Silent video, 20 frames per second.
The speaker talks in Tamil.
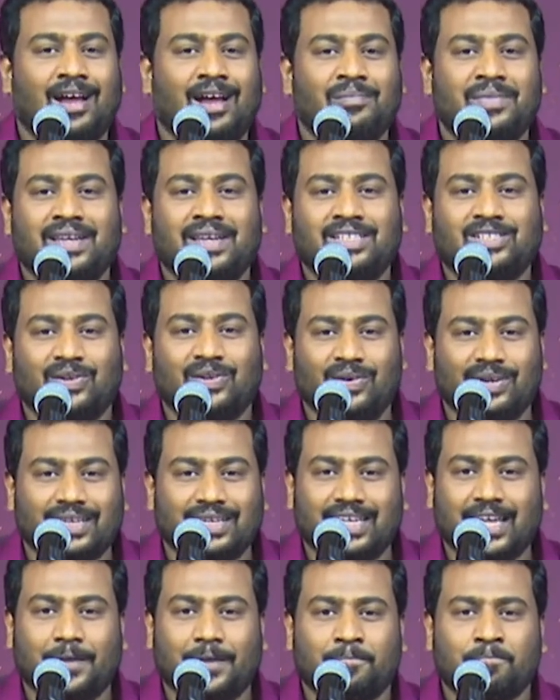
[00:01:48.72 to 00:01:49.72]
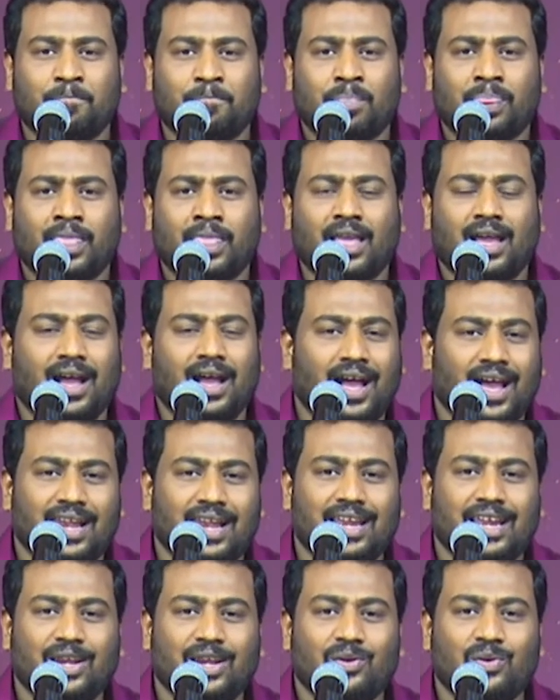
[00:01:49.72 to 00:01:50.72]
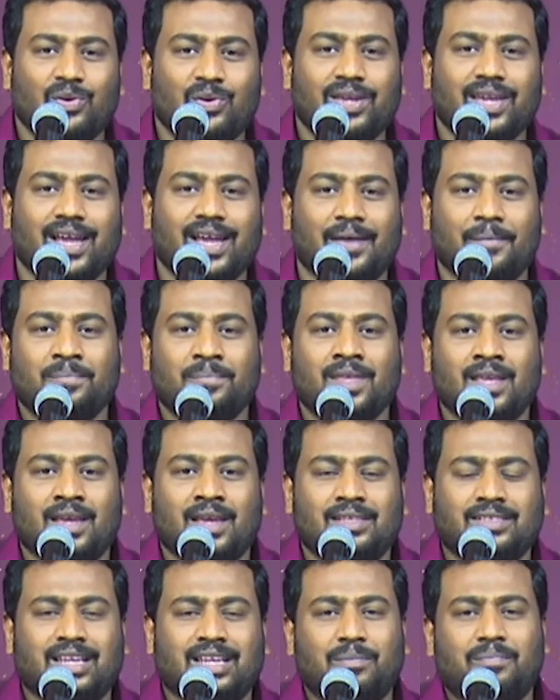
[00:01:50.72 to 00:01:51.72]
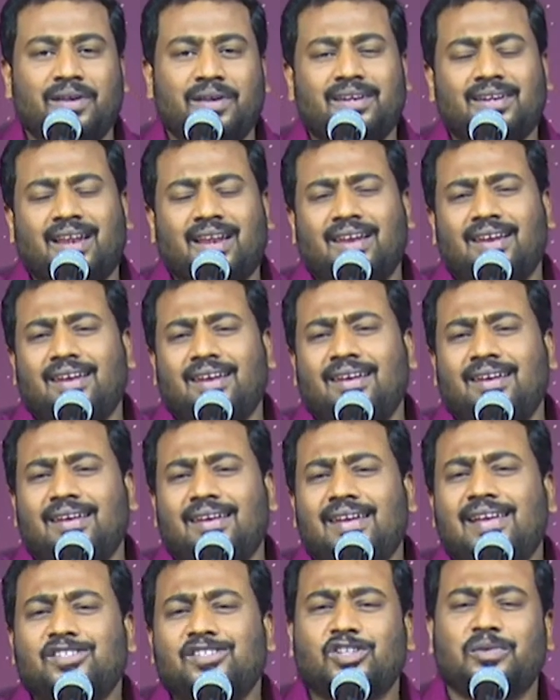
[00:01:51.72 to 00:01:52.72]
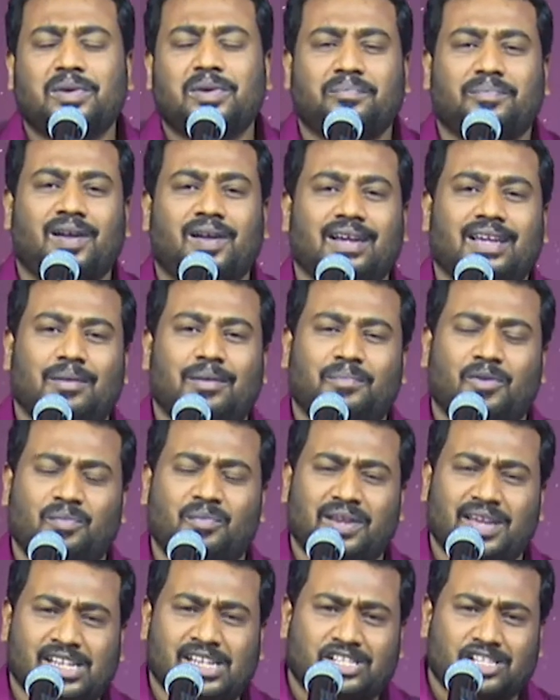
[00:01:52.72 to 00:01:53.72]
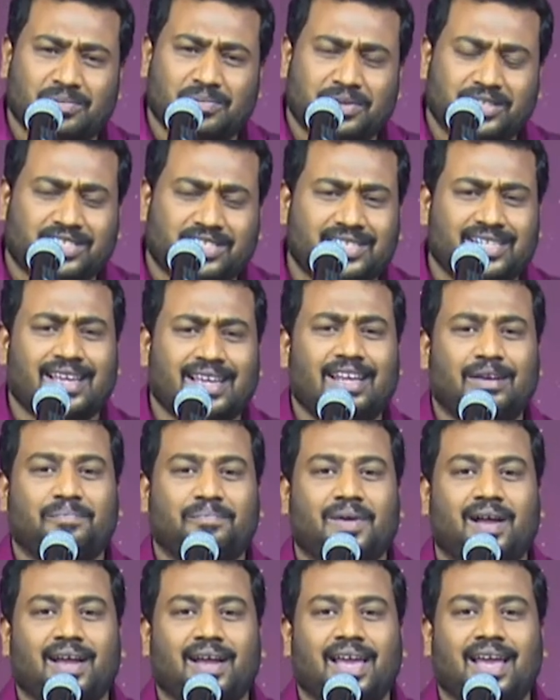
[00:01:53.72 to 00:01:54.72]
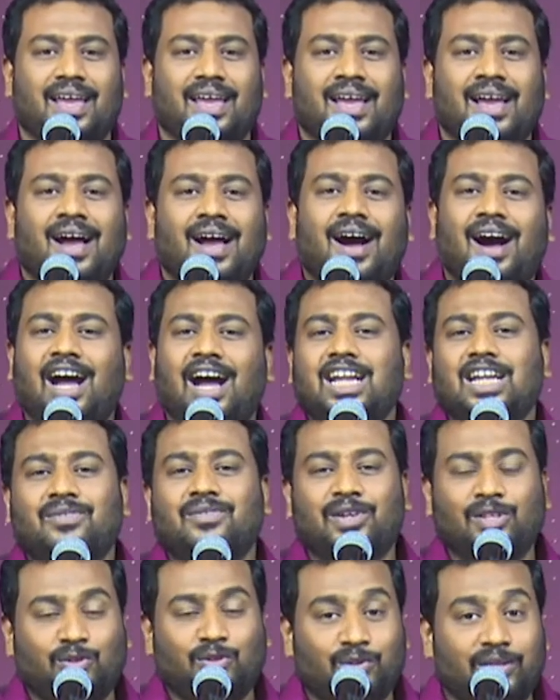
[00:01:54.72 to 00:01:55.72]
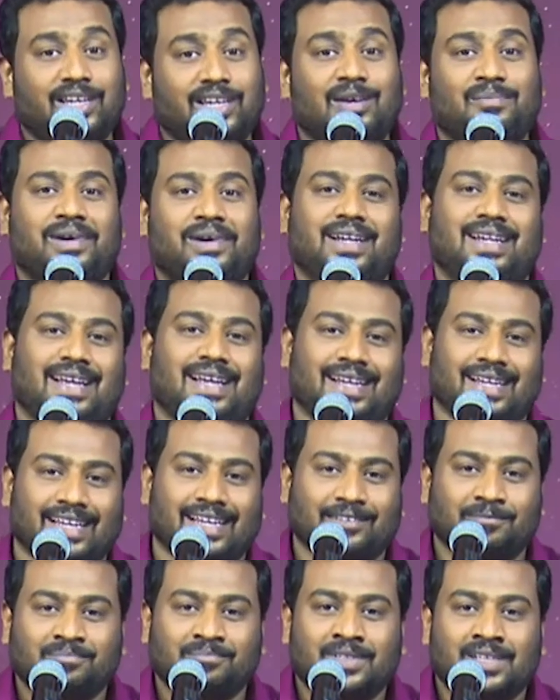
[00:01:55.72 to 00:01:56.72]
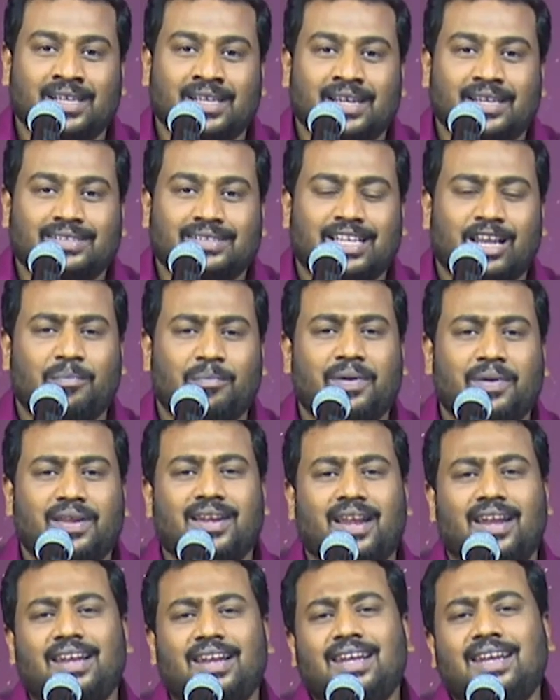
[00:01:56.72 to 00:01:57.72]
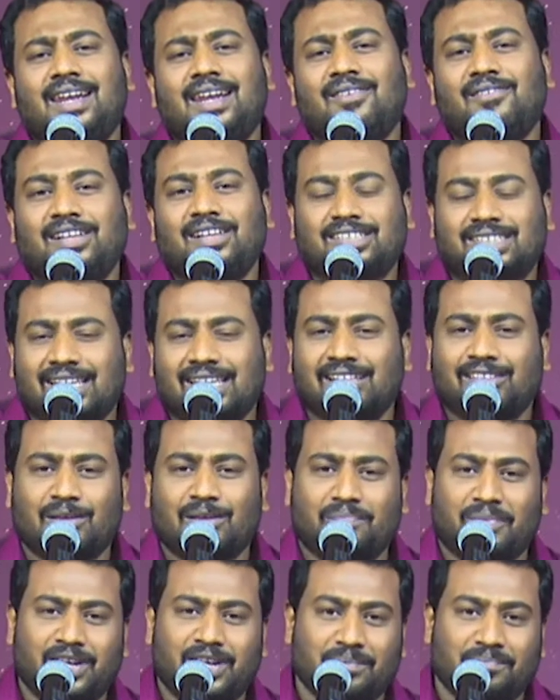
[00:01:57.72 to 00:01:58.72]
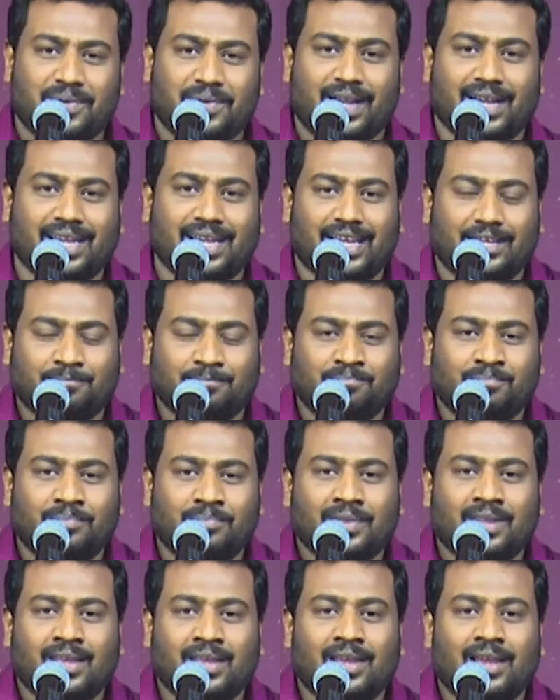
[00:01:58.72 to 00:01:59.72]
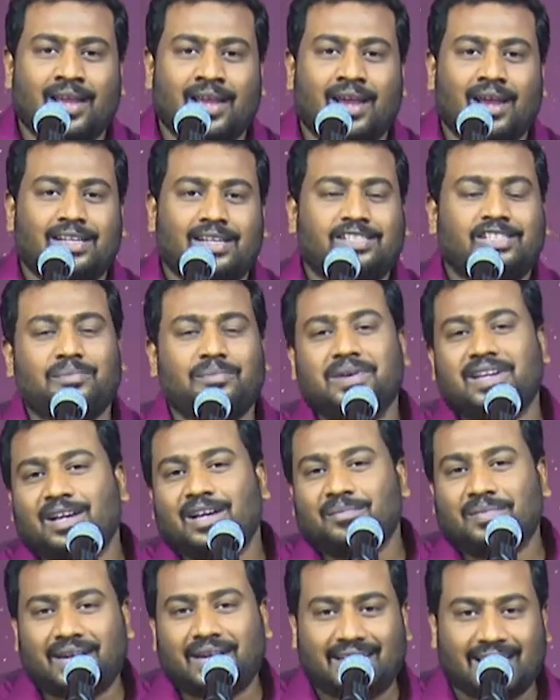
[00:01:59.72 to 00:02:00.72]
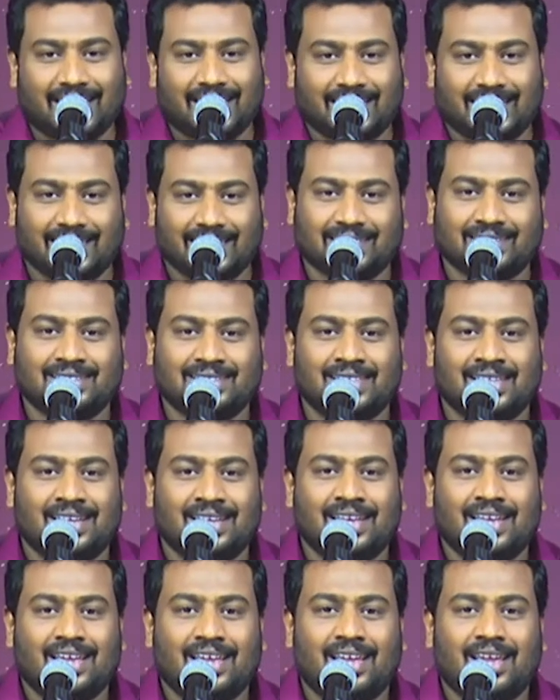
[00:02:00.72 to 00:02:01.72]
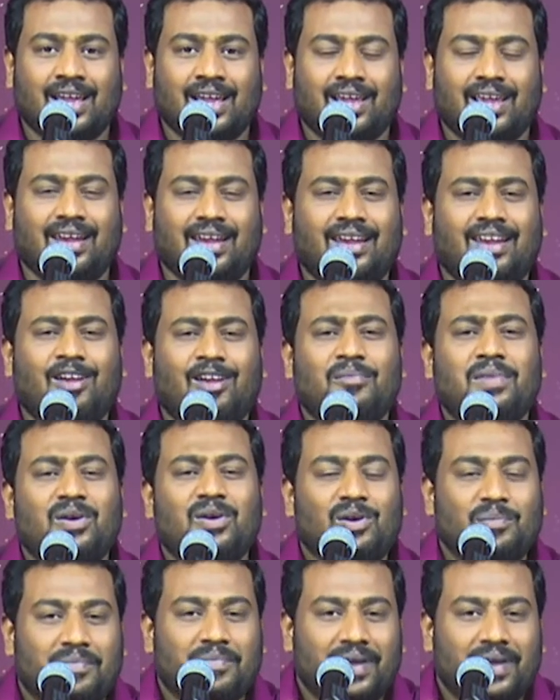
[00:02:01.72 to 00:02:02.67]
ஆமேன்னு சொல்லுங்க ஹாலே லூயா சில பேர் நல்லா ஜெபிப்பாங்க எப்போவுமே ஜெபிச்சுட்டே இருப்பாங்க ஆண்டவரை துதிக்க மாட்டாங்க சில பேர் நல்ல வசனத்தை படிப்பாங்க ஜெபிக்க மாட்டாங்க எல்லாமே ஒரு